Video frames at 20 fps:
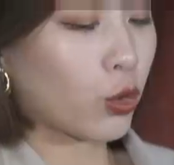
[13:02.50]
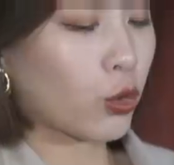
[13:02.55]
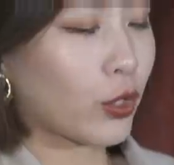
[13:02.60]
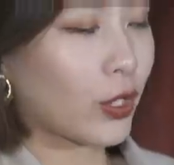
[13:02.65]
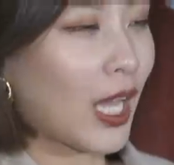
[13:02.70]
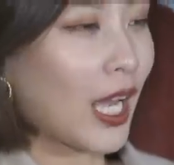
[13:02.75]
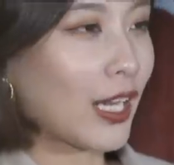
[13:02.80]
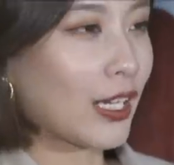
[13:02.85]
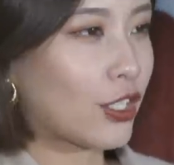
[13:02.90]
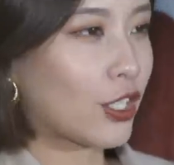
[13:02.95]
我
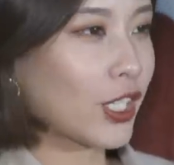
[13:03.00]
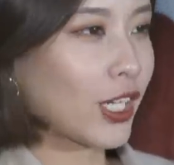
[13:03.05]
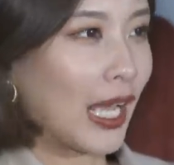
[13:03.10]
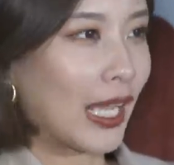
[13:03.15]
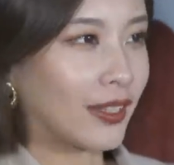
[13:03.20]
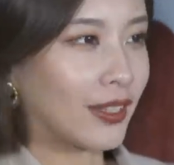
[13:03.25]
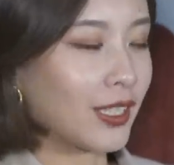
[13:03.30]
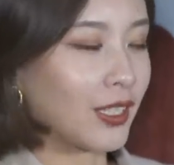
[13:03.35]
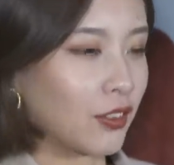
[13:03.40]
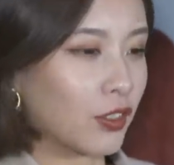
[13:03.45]
觉得它的质
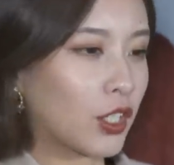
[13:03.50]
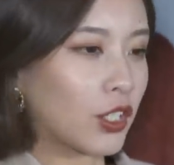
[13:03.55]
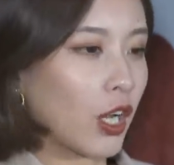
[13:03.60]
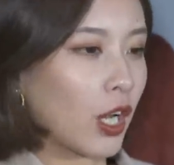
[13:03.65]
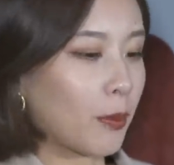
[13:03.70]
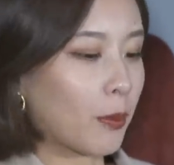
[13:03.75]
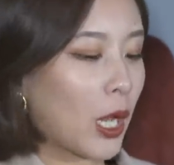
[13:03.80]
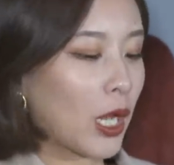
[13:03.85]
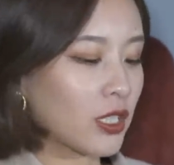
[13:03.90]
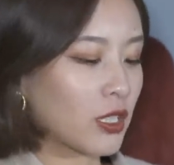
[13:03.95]
感顶得
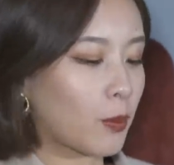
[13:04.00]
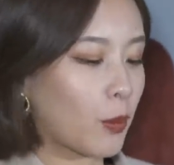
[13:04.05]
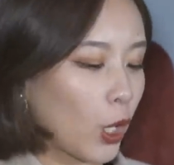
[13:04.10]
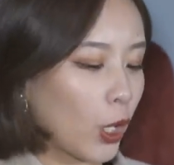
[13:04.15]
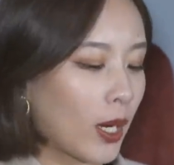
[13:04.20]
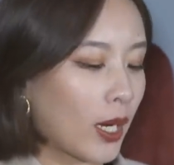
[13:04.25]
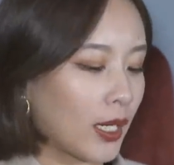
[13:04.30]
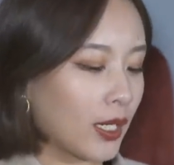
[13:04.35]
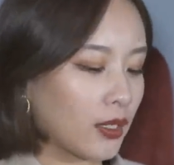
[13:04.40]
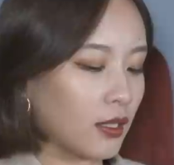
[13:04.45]
上 Max
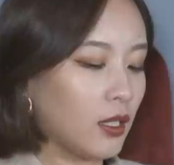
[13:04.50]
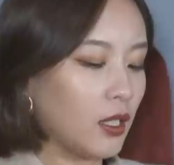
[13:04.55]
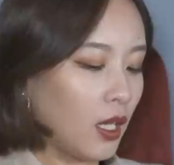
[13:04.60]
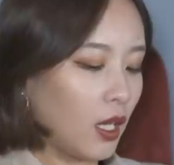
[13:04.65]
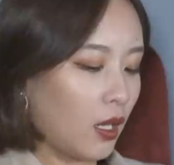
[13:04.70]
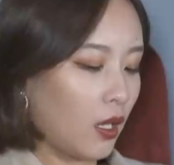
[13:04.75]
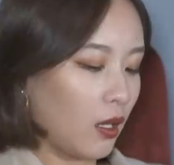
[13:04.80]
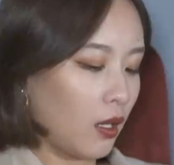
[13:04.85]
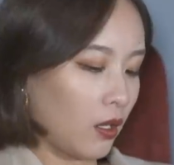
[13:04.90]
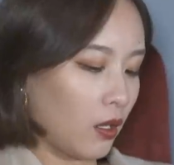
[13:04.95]
Mara 了。
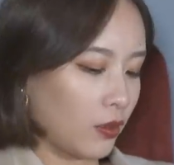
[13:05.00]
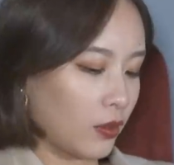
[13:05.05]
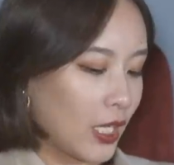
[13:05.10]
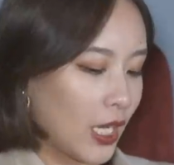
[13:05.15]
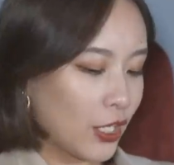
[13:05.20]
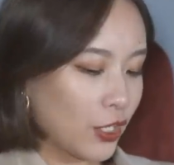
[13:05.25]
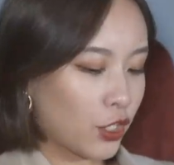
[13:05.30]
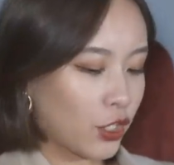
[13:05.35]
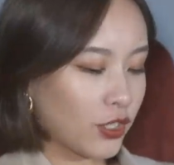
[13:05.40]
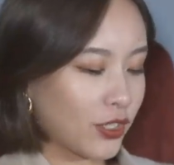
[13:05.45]
嗯，
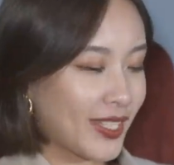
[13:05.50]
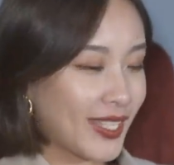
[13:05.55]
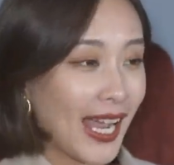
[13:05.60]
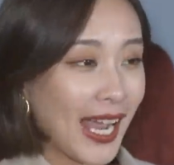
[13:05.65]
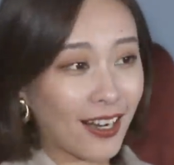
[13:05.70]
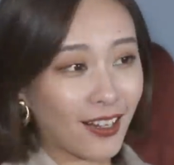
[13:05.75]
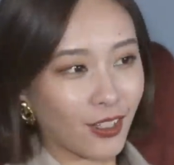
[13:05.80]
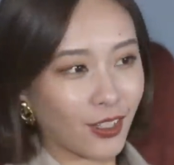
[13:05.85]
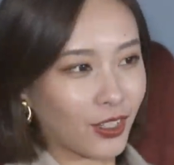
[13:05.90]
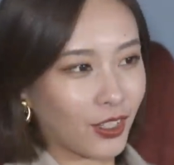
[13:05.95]
但是
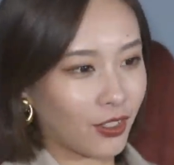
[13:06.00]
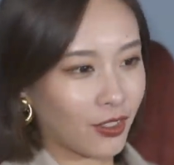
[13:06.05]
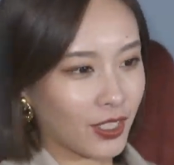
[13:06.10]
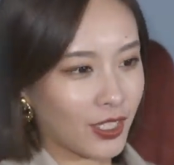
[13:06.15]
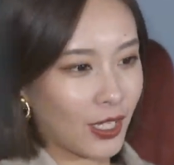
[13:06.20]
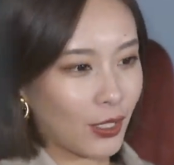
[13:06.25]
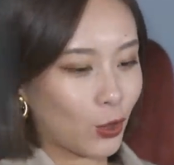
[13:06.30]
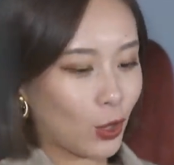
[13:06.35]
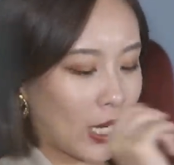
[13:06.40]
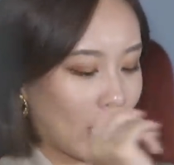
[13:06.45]
价格呢，
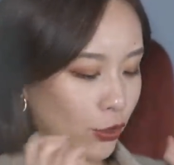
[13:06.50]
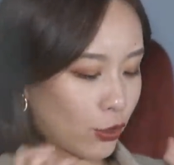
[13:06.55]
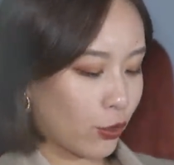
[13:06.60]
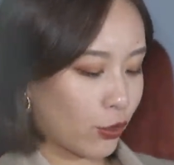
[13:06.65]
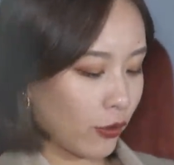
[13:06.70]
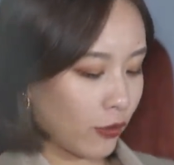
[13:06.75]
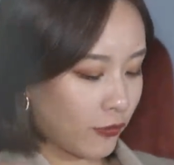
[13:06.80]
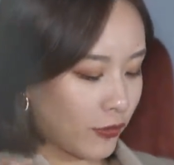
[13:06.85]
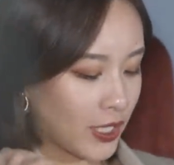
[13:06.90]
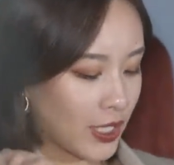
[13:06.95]
相对来
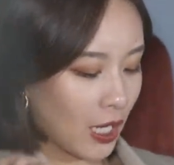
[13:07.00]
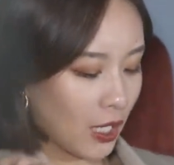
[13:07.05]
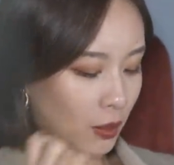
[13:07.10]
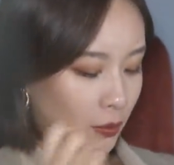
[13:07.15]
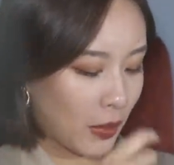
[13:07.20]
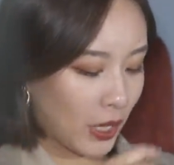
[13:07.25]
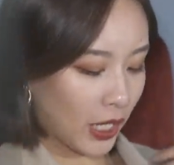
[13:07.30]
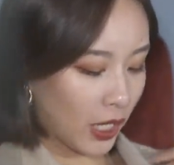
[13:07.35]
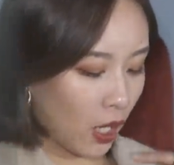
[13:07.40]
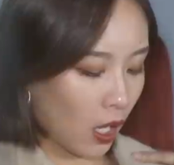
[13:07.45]
说又非常
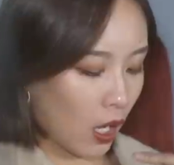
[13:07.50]
的美